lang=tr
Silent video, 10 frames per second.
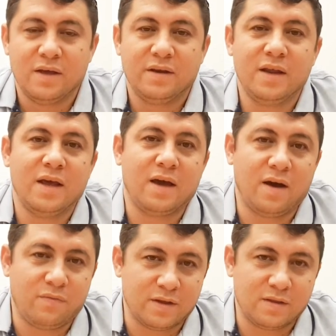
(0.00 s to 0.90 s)
Ne
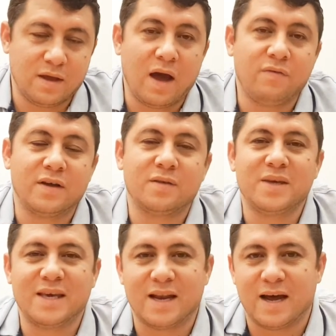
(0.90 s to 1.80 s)
AFAD. AFAD'ı
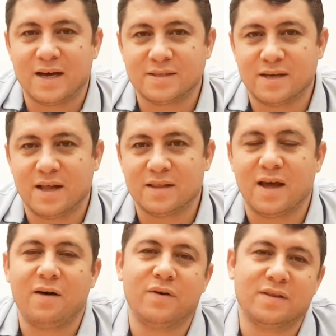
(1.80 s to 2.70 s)
bir kere ağzına aldı.
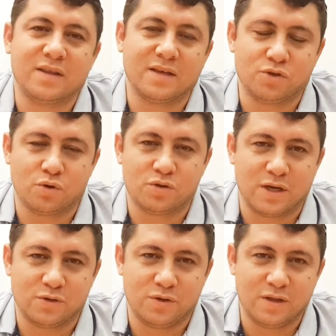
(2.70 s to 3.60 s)
AFAD da çok
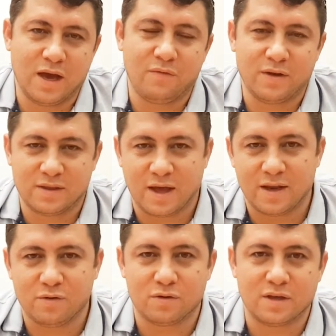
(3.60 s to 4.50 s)
çalışıyordu. AFAD da
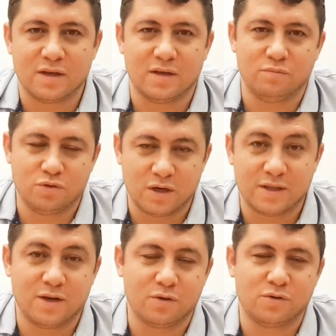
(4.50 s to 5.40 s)
hani orada
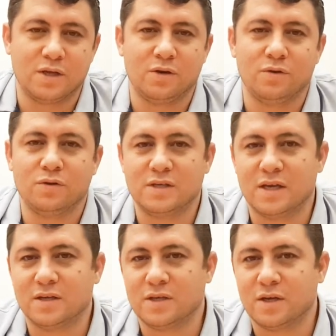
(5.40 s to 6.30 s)
mücadele gösteriyordu,
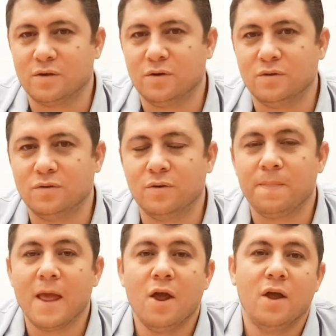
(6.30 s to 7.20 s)
sergi sergiliyor diyor.
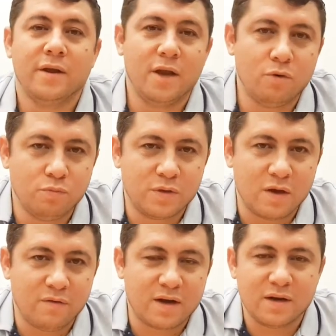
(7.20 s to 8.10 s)
Ne
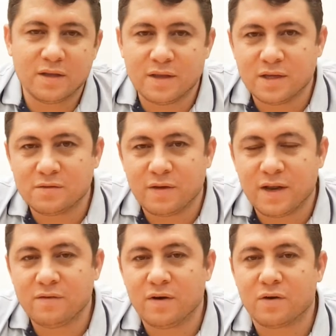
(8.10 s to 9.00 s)
UMKE var, ne Deniz
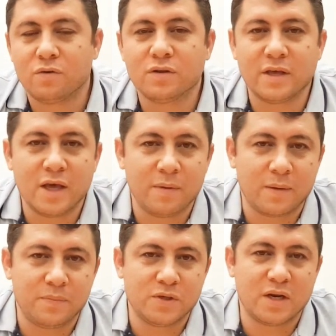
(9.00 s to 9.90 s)
Feneri var. Orada
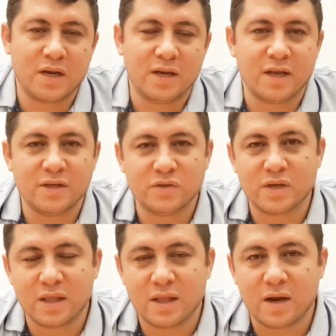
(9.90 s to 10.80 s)
yemek pişirenler,
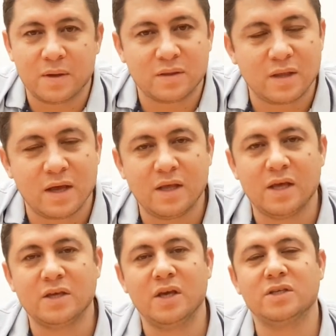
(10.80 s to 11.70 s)
insanlara
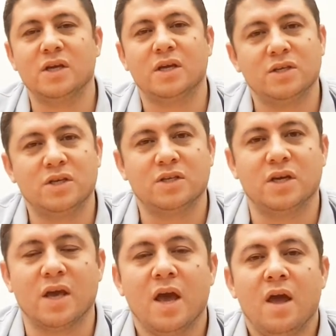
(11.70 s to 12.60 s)
battaniye giyecek,
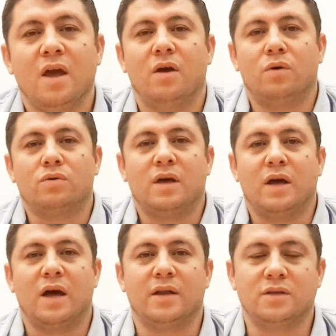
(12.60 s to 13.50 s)
içecek, e,
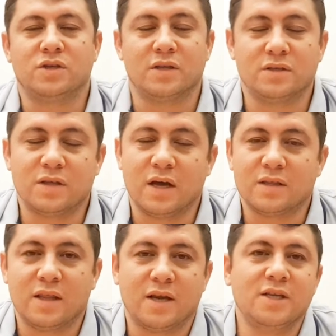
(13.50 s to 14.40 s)
orada hani çadır
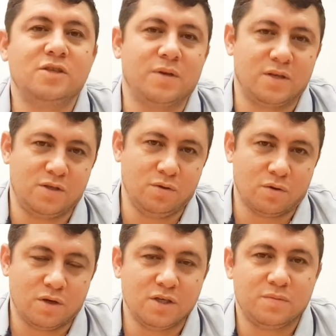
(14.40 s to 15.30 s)
dağıtanlar hiçbirisi
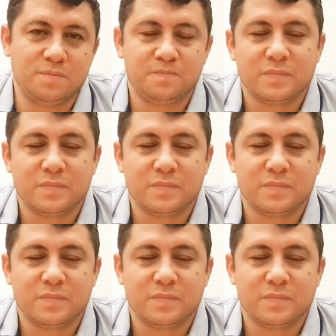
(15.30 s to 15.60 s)
yok. Hiç